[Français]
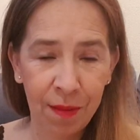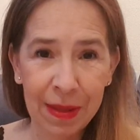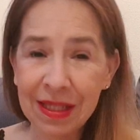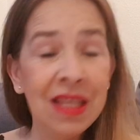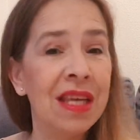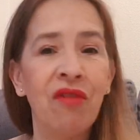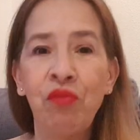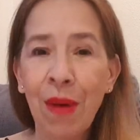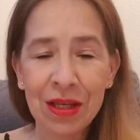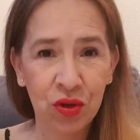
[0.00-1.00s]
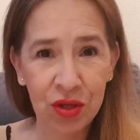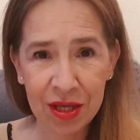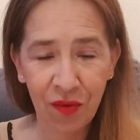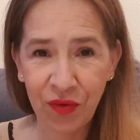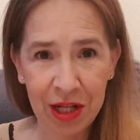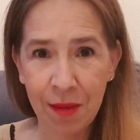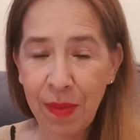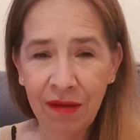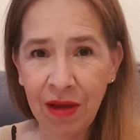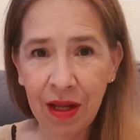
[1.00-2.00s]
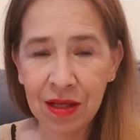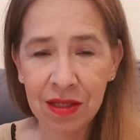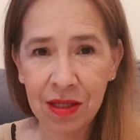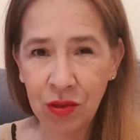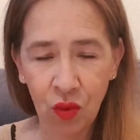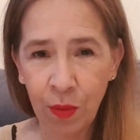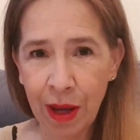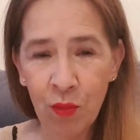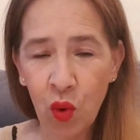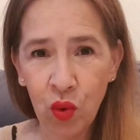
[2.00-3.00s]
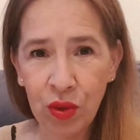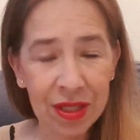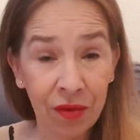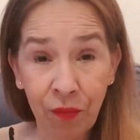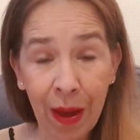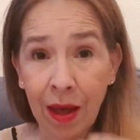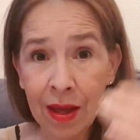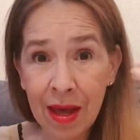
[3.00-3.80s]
Parce qu'ils ne savent pas ce que c'est en fait les pervers narcissiques, tomber amoureux, ils ne savent pas.